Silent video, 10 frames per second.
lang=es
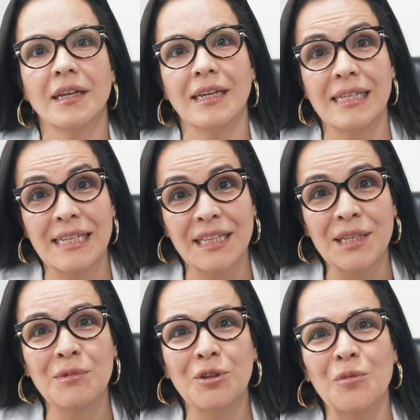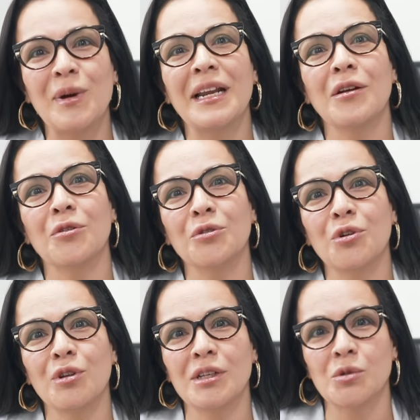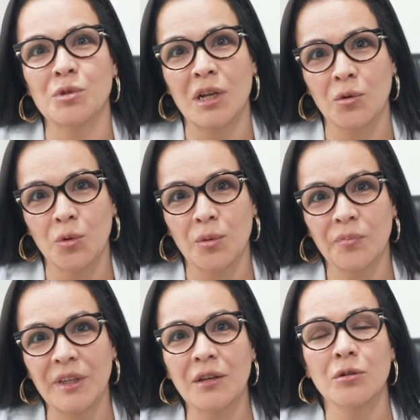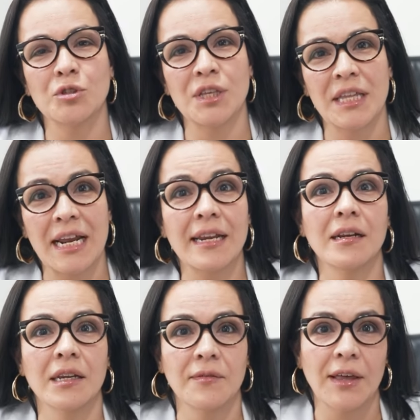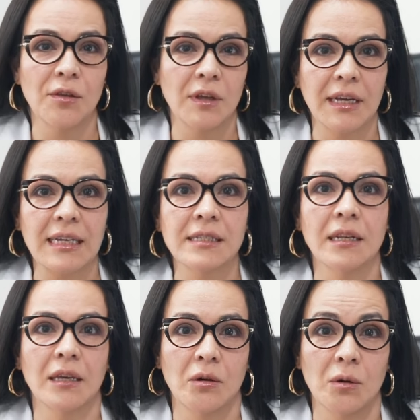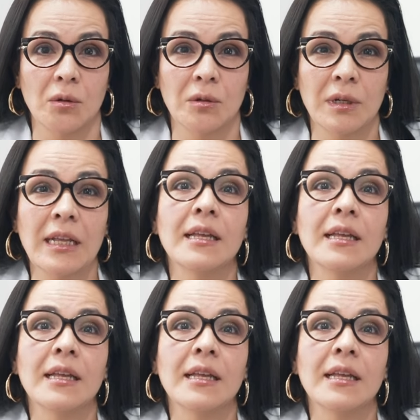Les animo a tomar el control de su salud y considerar el cribado de cáncer de colon,